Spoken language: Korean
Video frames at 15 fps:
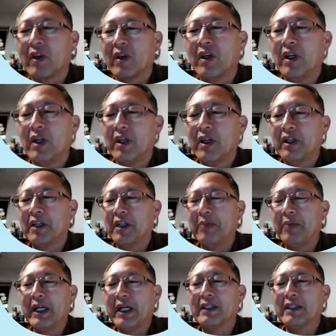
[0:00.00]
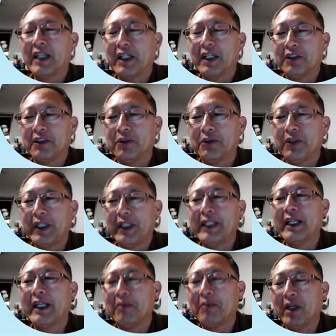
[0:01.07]
이렇게 미학사가 저술이
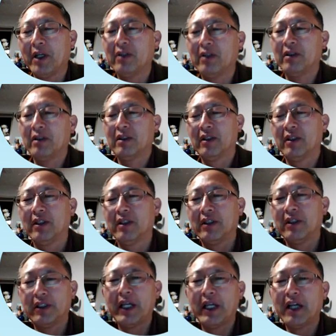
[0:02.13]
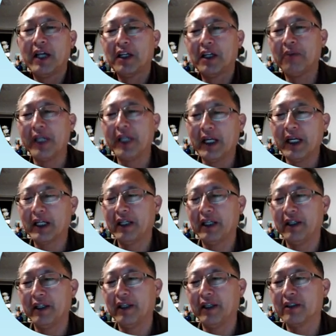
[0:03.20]
된다면 서양의 미학에
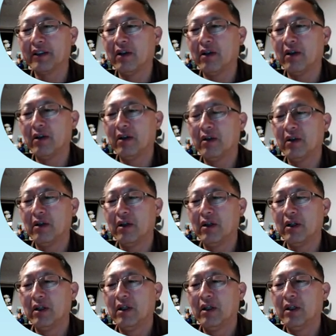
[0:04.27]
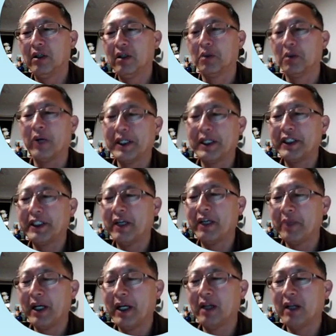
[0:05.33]
대해서 동아시아
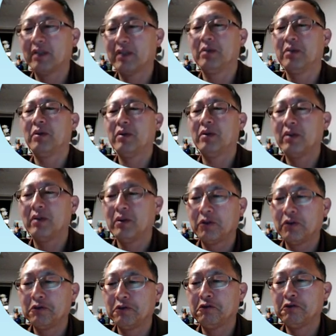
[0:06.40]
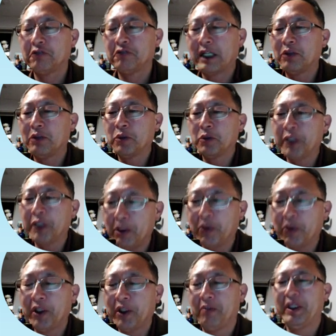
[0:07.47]
미학 또는 중국, 한국,
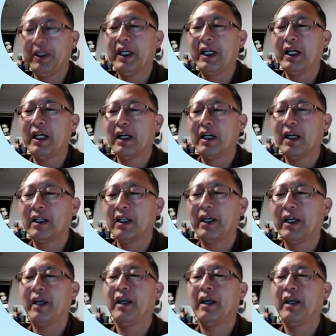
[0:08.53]
일본의 미학의